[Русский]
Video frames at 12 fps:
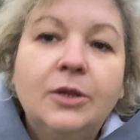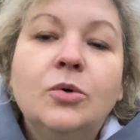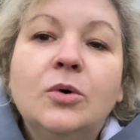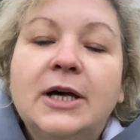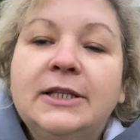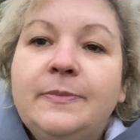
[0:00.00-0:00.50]

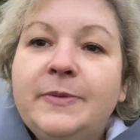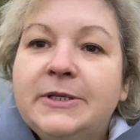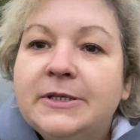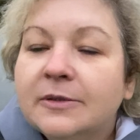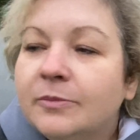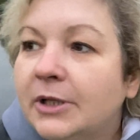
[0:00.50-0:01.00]
Ну, от
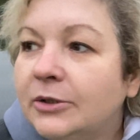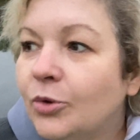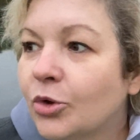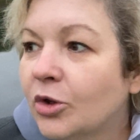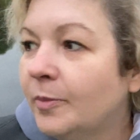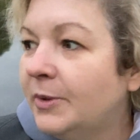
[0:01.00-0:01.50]
Питера была
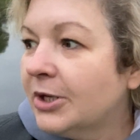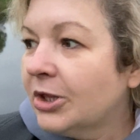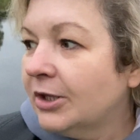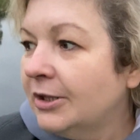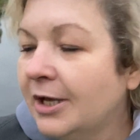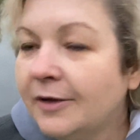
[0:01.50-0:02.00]
тоже
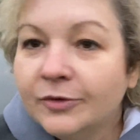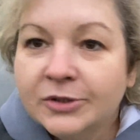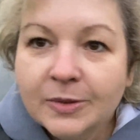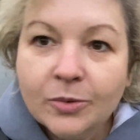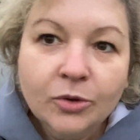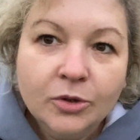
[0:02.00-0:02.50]
поражена вот
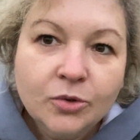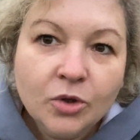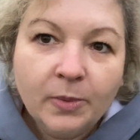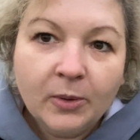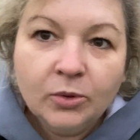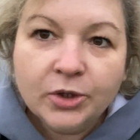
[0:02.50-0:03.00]
тем, что
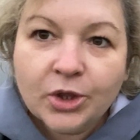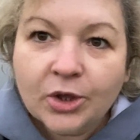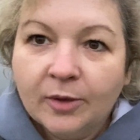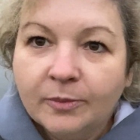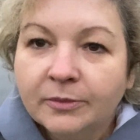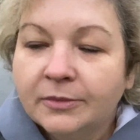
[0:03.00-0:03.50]
идешь по
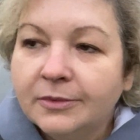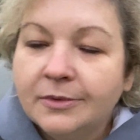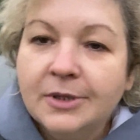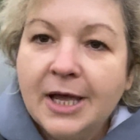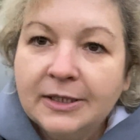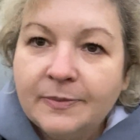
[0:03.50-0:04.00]
улочкам,
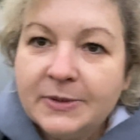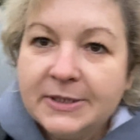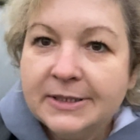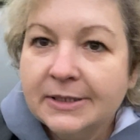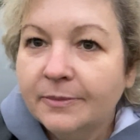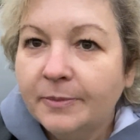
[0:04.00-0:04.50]

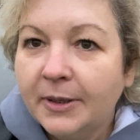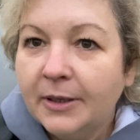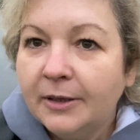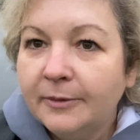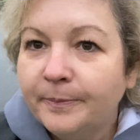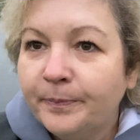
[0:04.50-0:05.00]
надписи
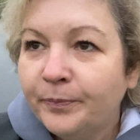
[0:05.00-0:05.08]
по,